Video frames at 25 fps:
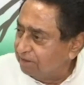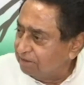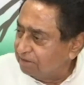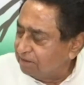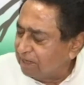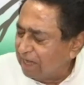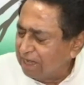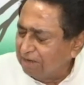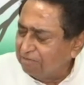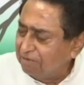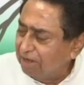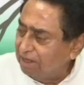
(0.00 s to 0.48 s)

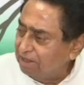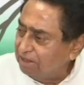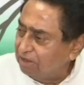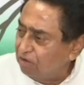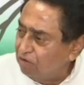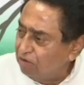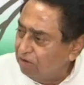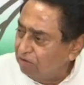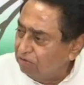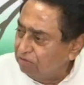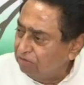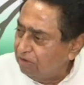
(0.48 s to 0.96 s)
कार्रवाई
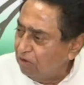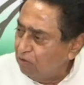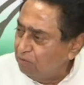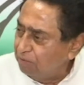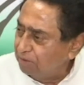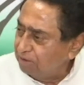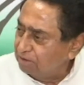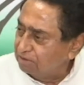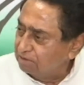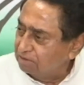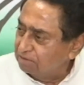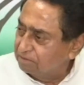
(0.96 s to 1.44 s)
हो उनके
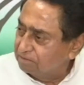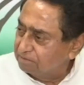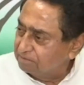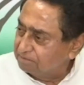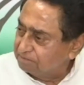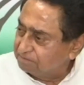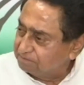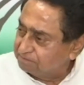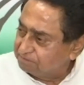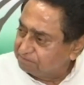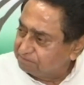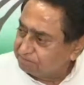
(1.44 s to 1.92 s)
ऊपर
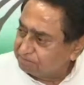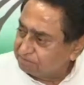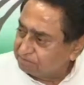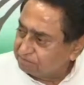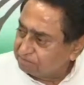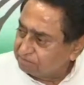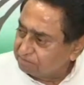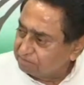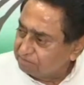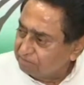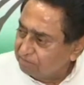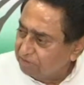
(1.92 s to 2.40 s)

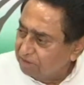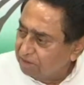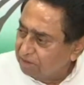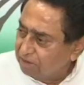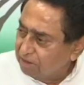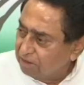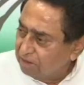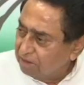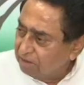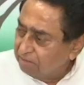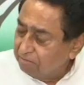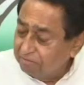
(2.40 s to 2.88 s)

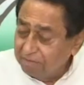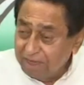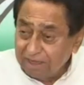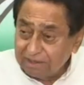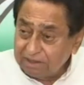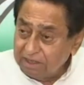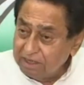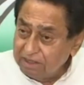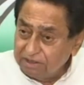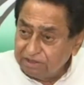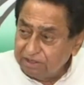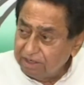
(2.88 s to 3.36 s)
तो मैं
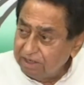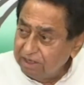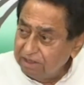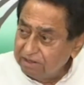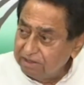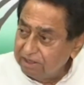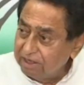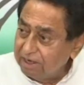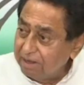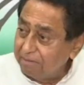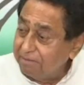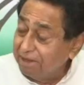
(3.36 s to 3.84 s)
क्लीन चिट नहीं
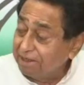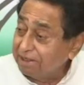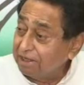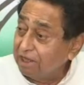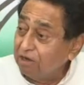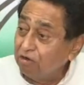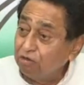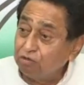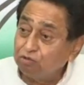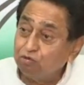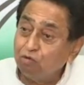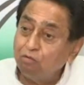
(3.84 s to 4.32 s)
दे रहा मैं कह
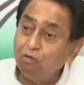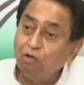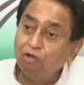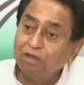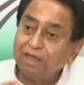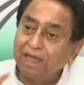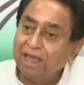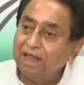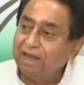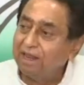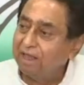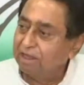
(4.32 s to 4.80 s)
रहा हूँ जो वो
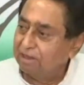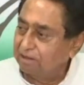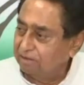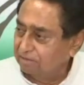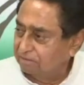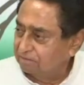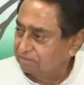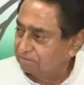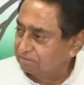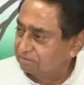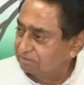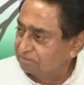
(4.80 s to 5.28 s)
कह रहे हैं
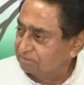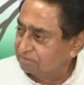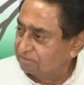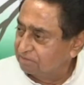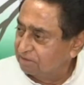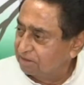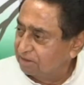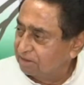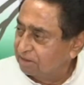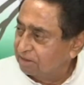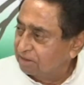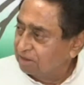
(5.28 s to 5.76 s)

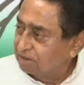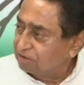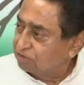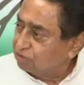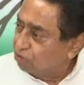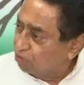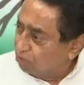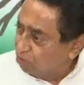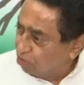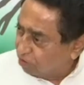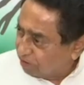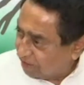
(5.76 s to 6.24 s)

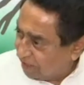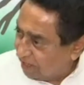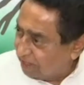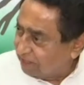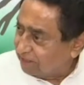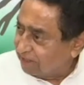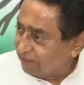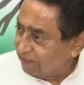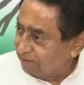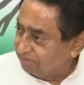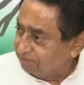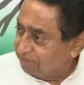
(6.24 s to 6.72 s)
जो वो कह
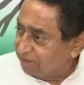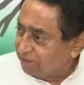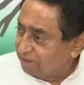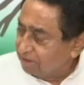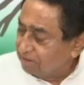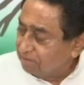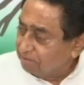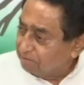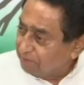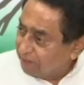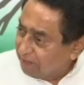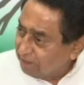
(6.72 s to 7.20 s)
रहे हैं
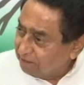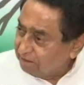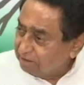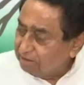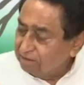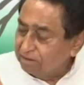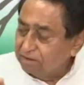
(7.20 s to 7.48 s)
पर